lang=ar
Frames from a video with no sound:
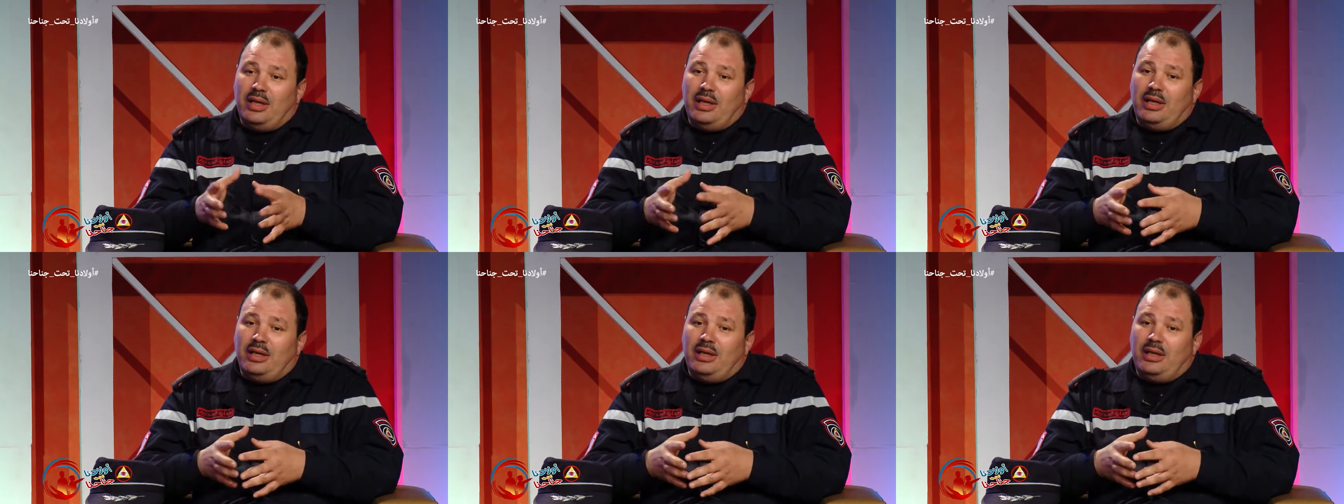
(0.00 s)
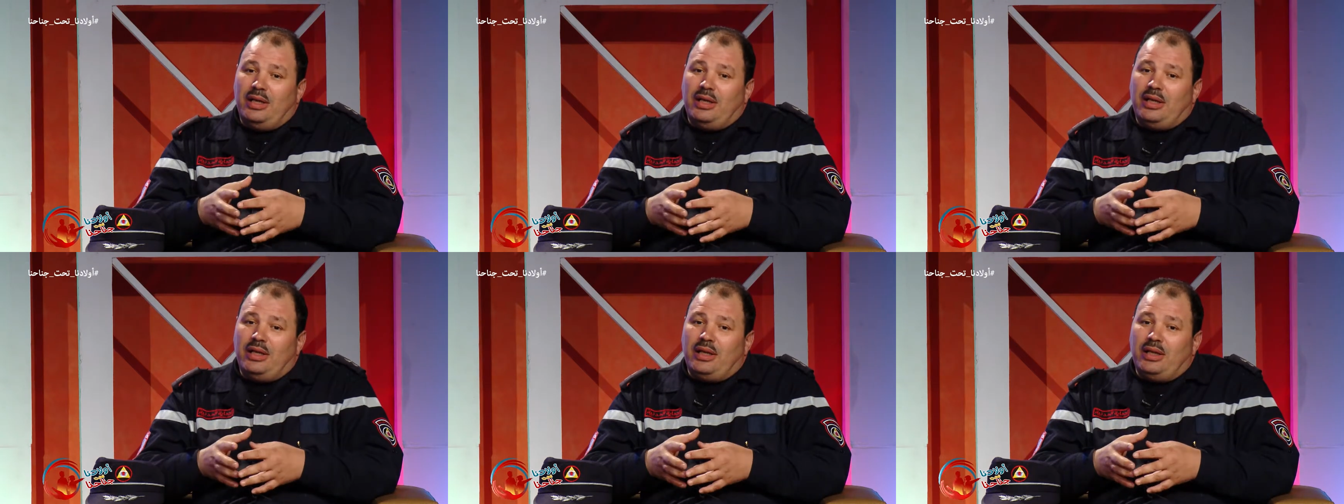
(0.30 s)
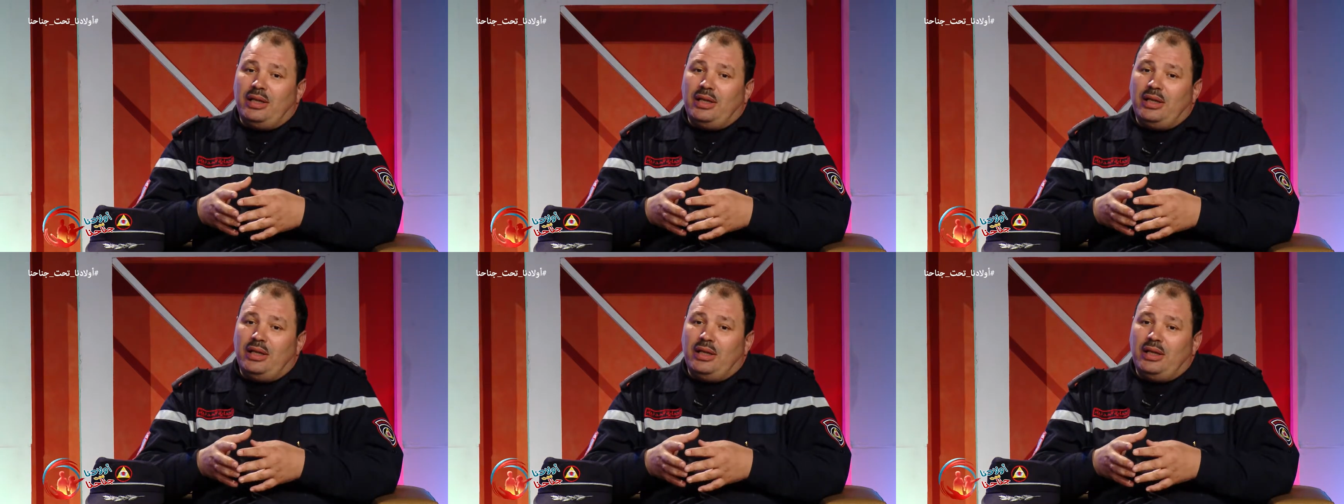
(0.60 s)

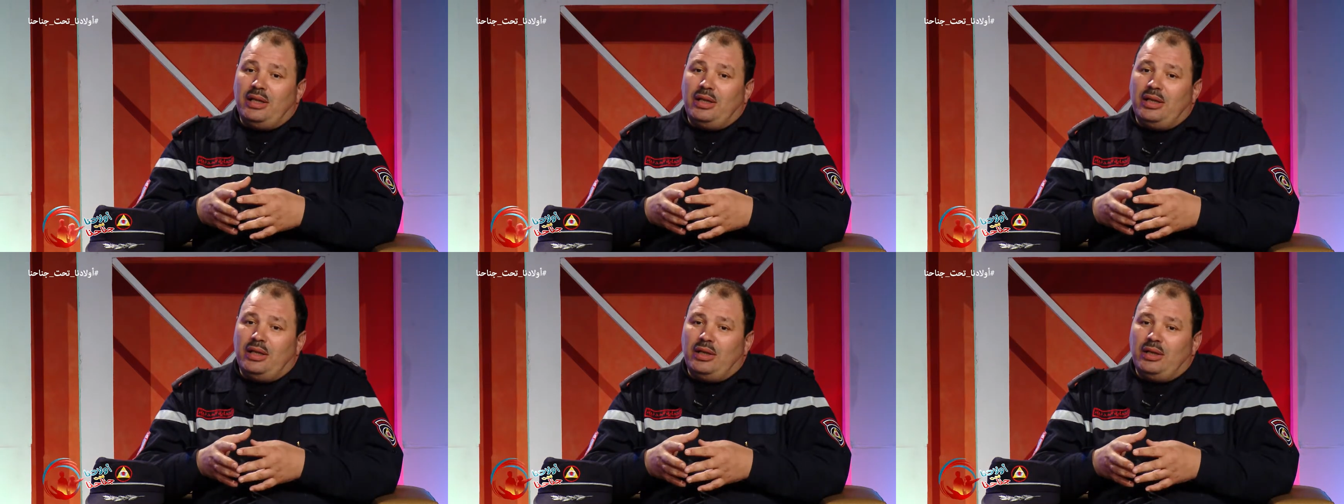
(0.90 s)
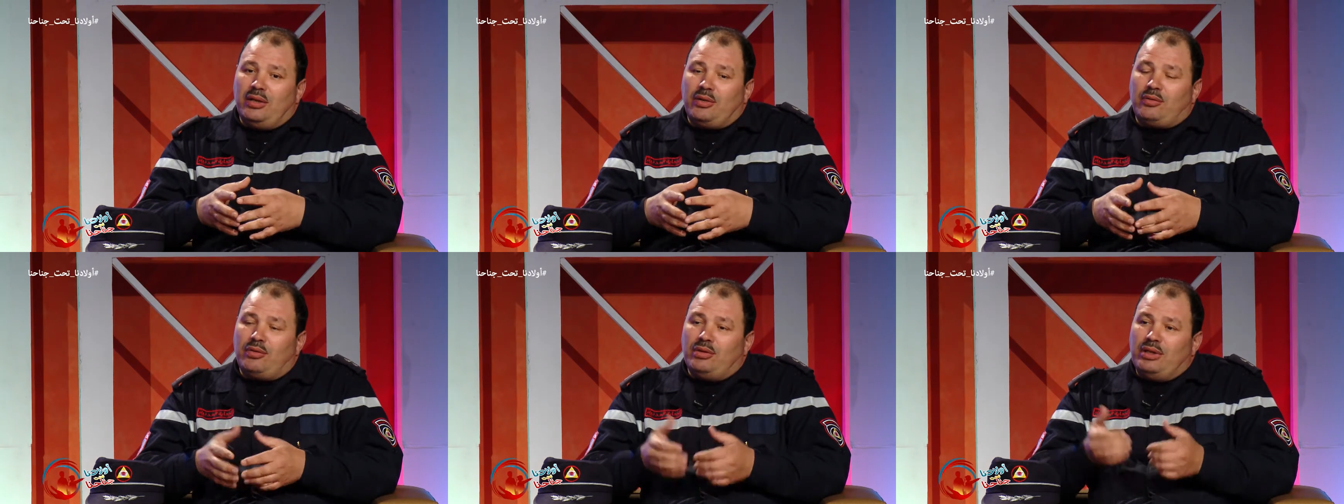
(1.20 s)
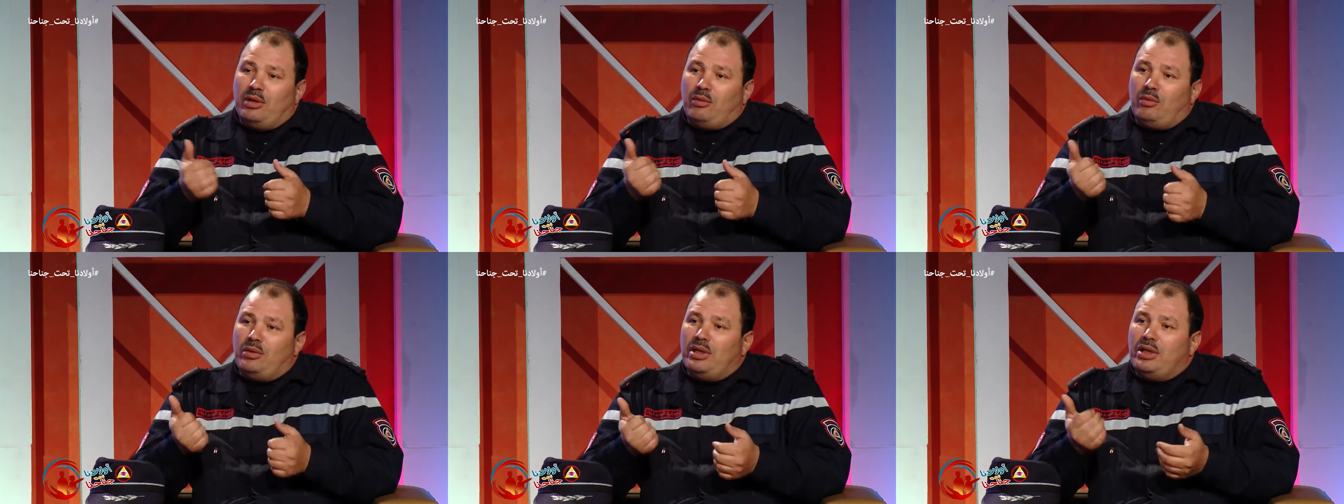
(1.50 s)
لا تكون
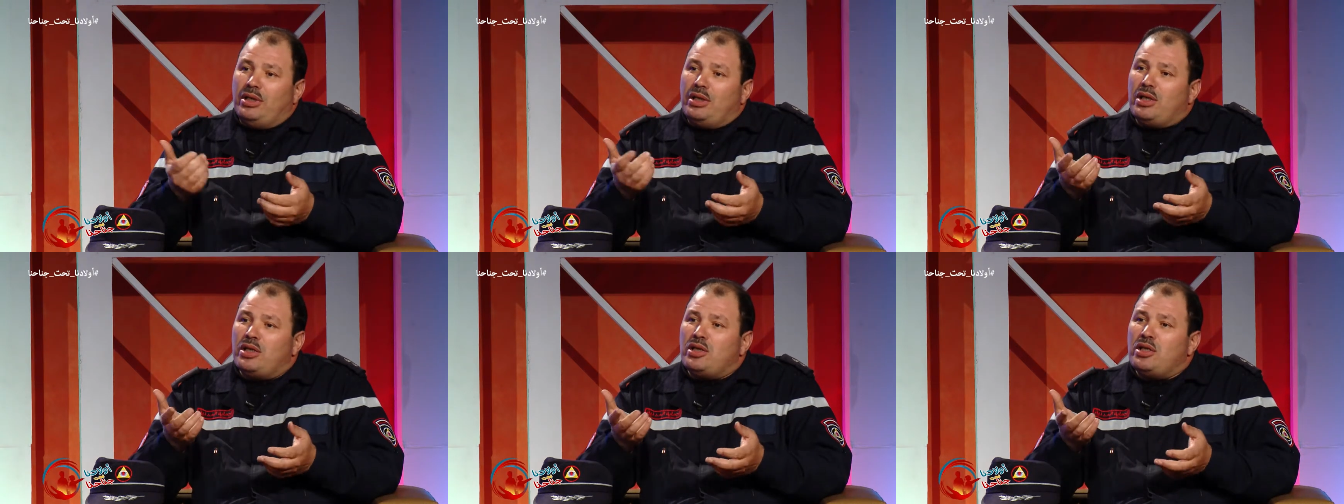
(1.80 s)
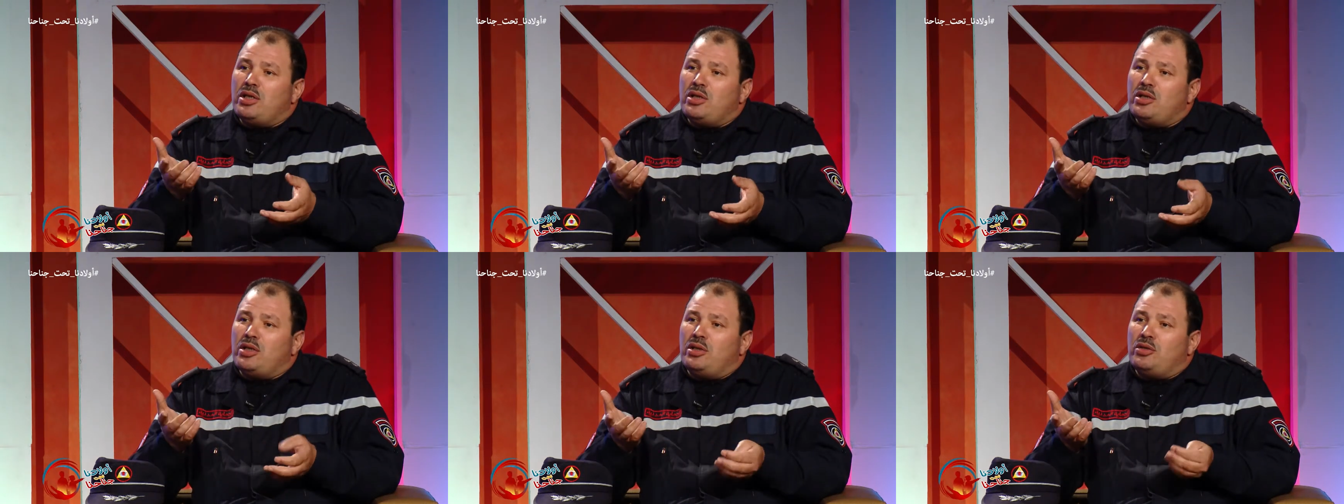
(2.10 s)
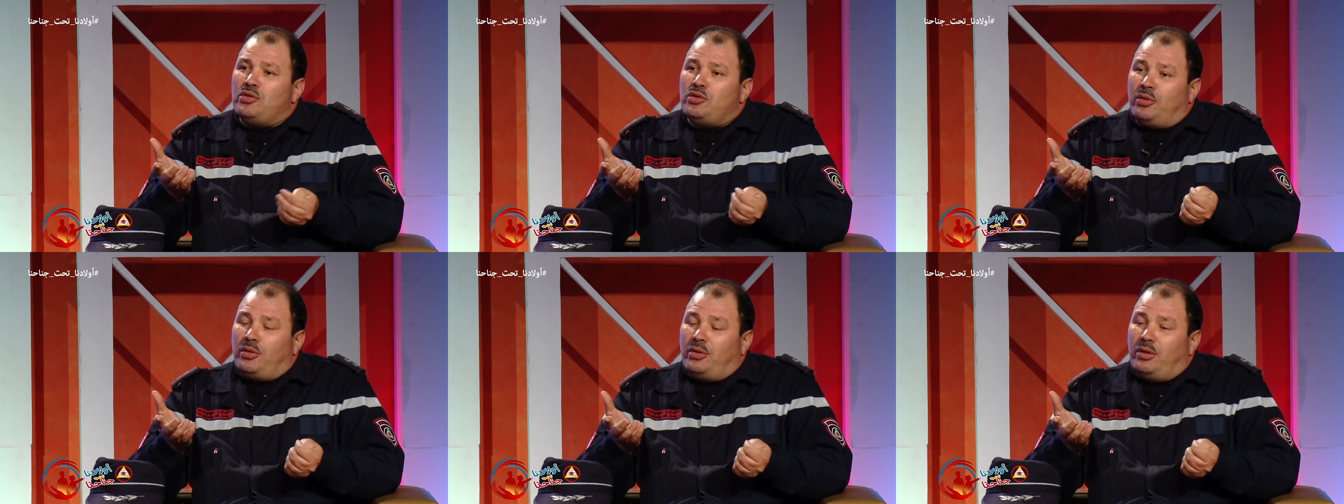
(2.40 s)
اولا
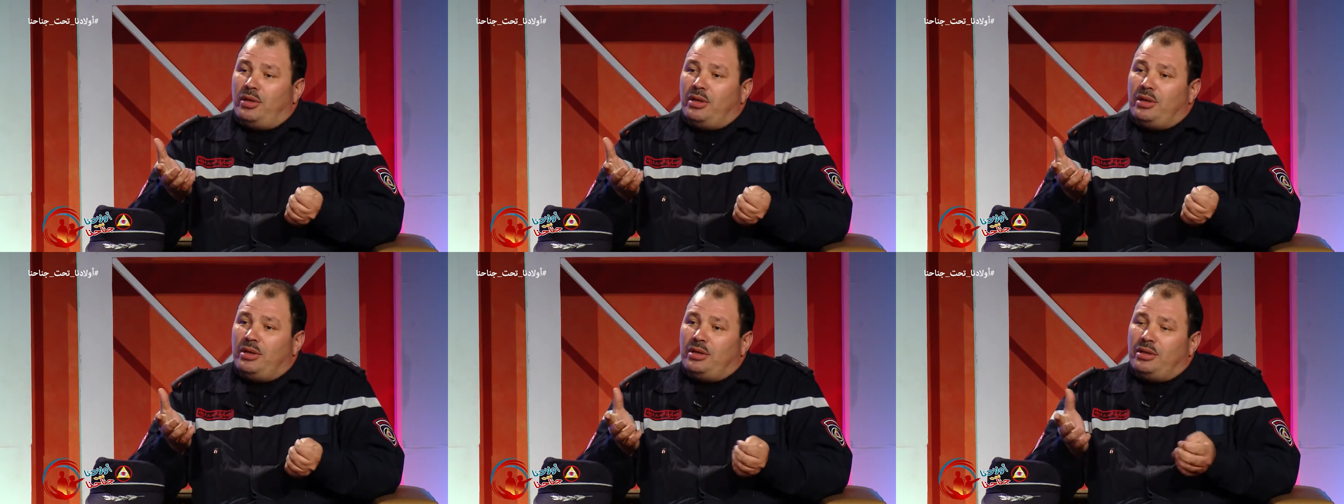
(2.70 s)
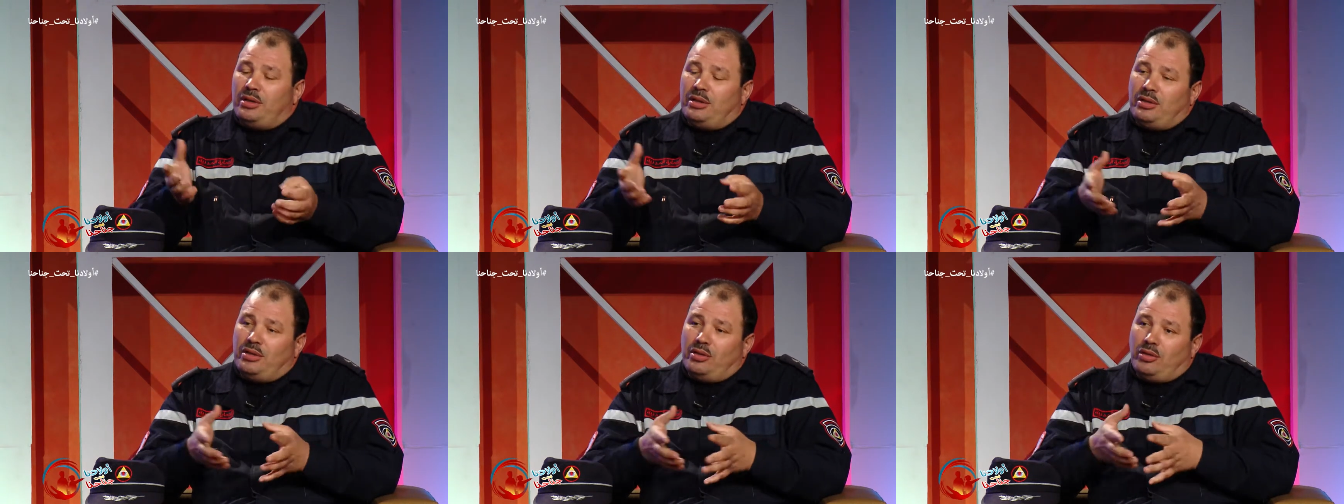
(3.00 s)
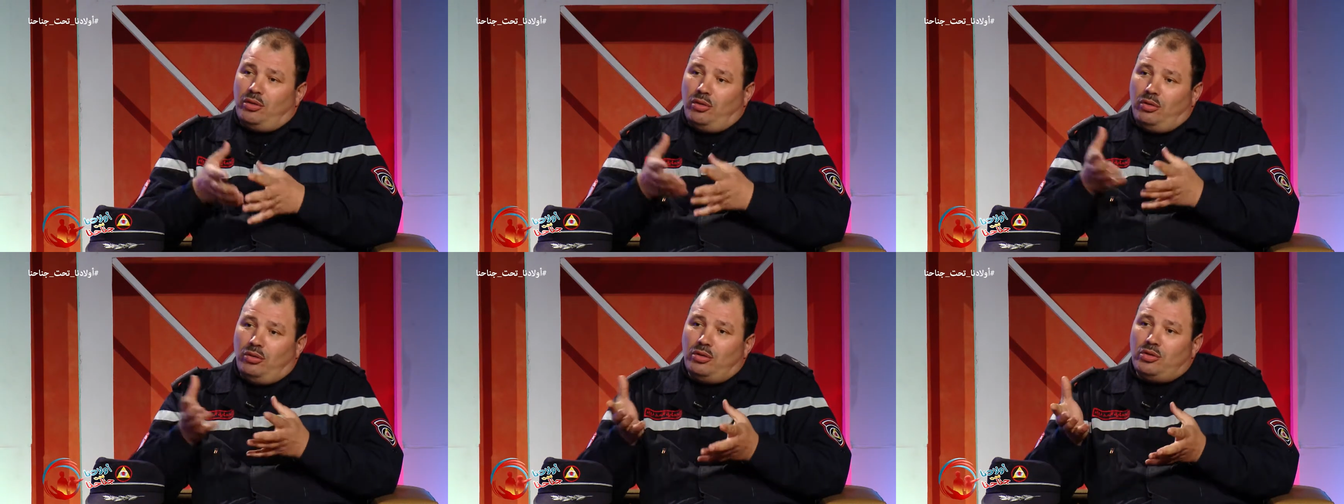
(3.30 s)
الجروح
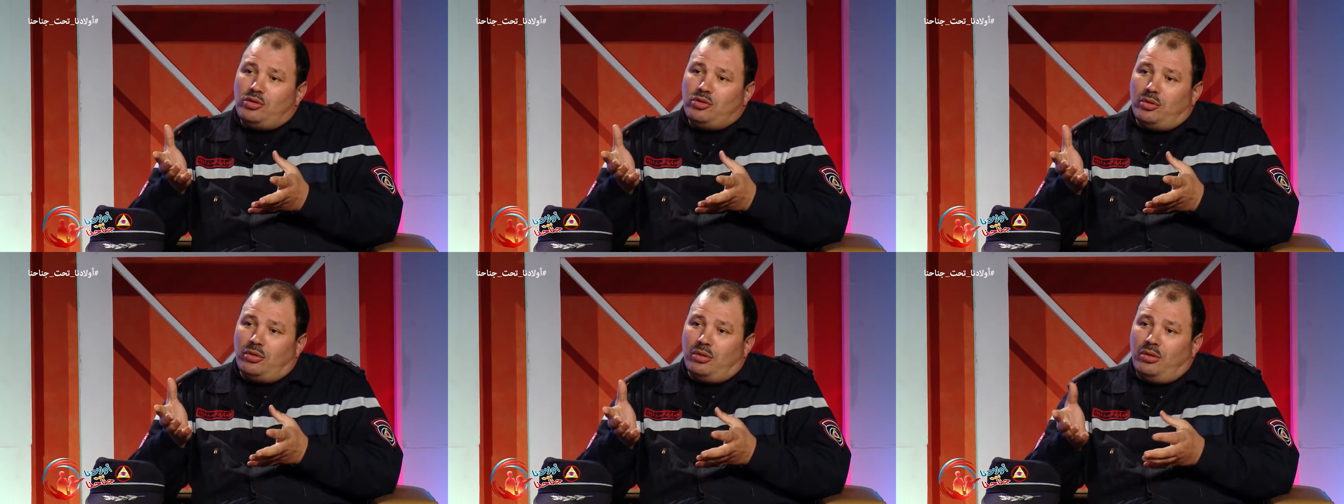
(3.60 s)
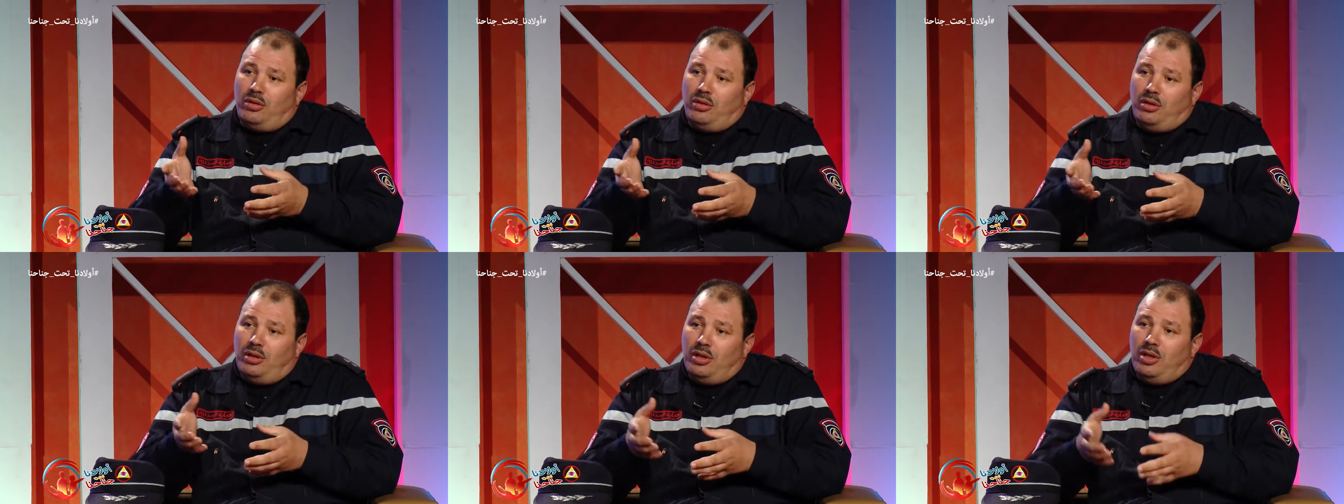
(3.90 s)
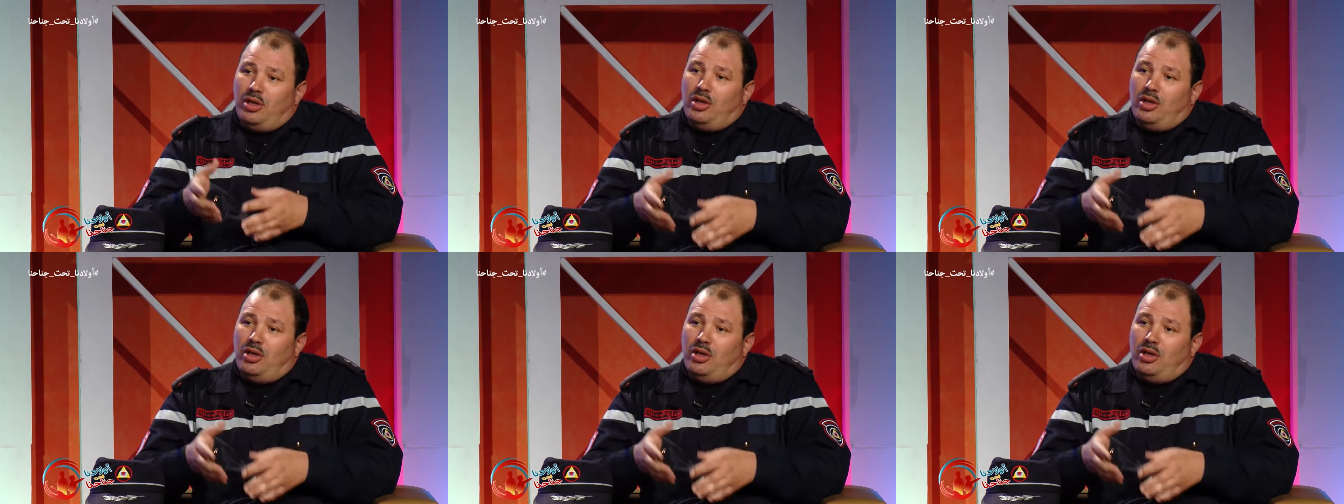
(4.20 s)
نروحوا للجروح